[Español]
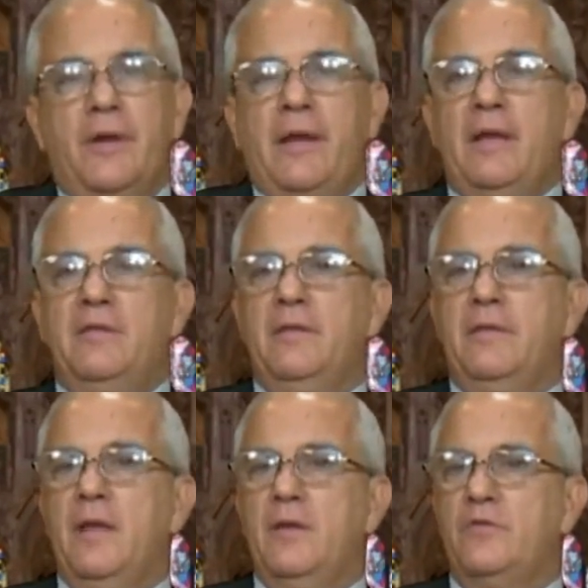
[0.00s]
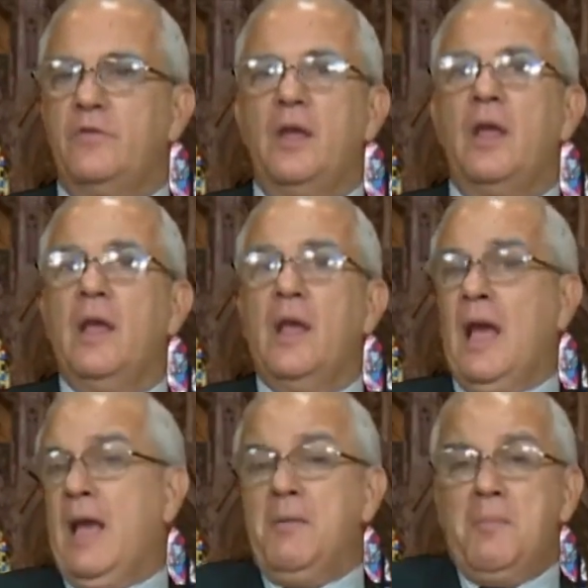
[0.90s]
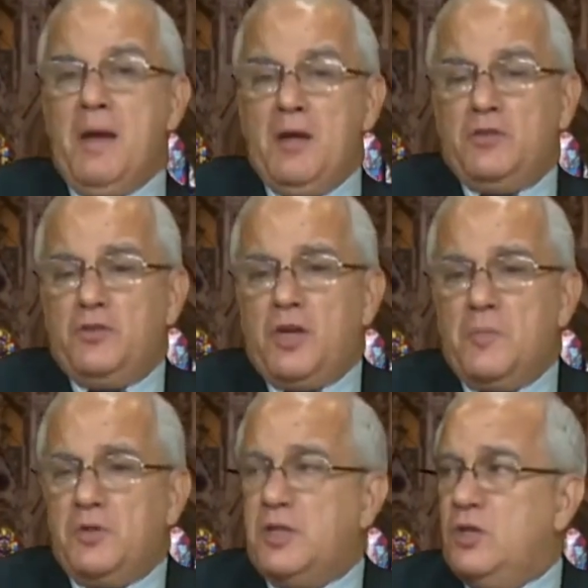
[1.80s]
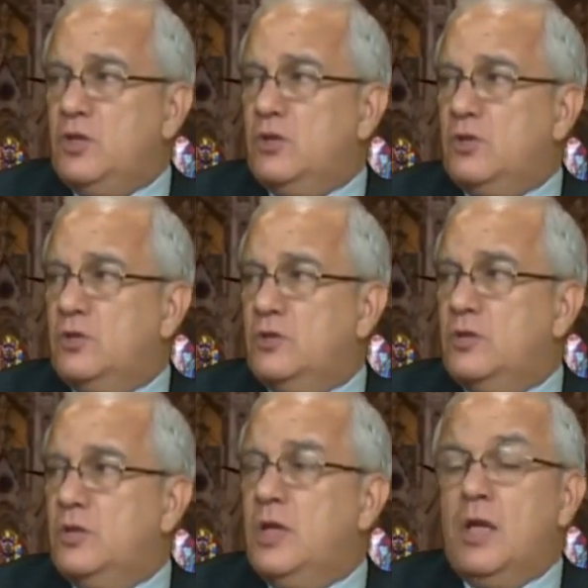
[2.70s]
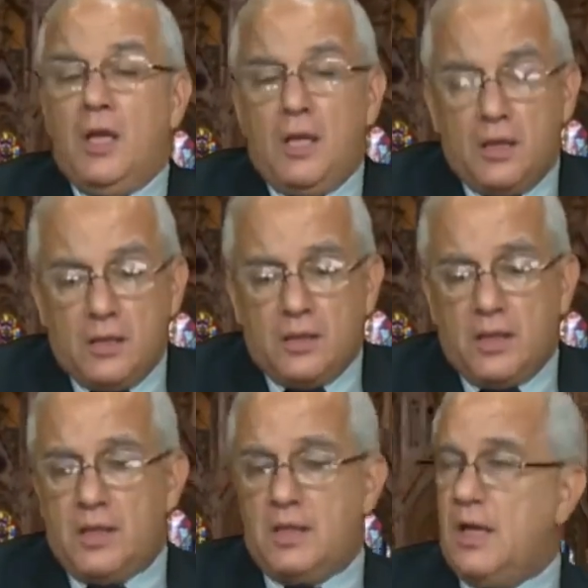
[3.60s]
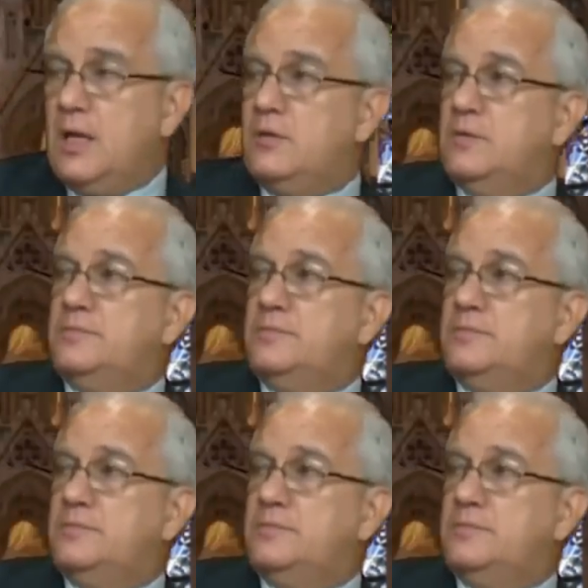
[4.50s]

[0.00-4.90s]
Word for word: rescatistas, no sé. nosotros recursos humanos, en, Malvinas 30.000